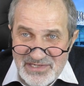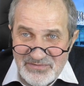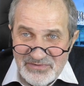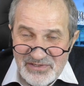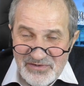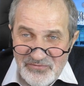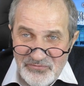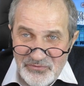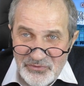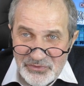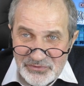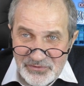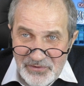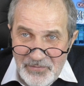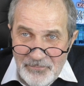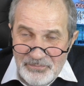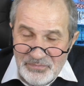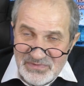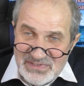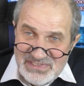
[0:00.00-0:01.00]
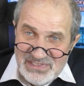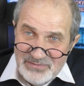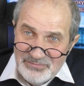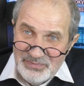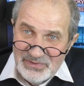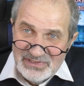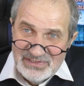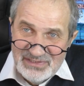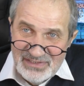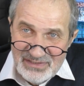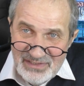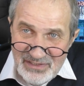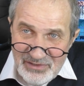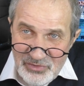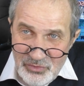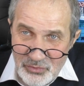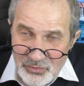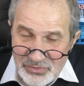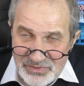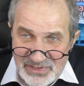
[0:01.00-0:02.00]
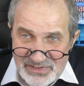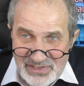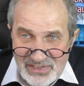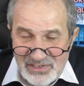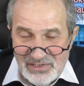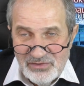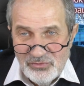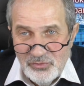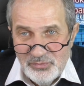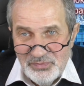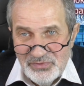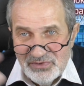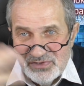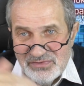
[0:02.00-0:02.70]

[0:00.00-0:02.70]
Так вот, за полтора года я их купил,